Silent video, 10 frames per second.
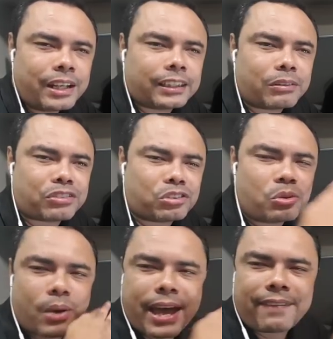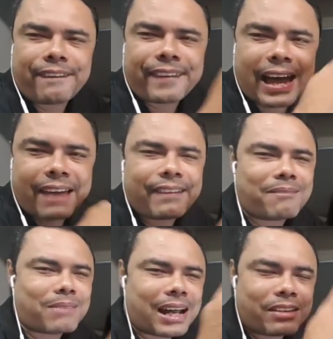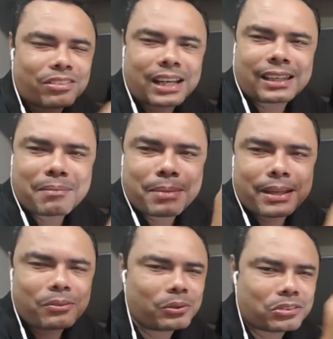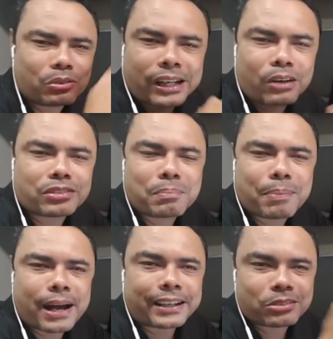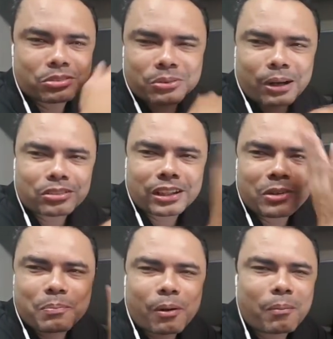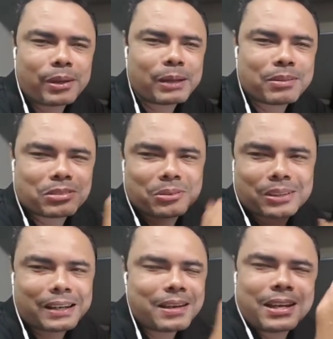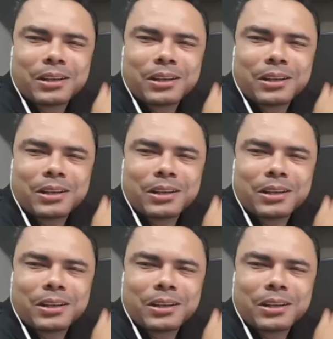Então isso não é nada mais, nada menos, isso não causa impacto, isso não causa nenhum problema, isso não tem...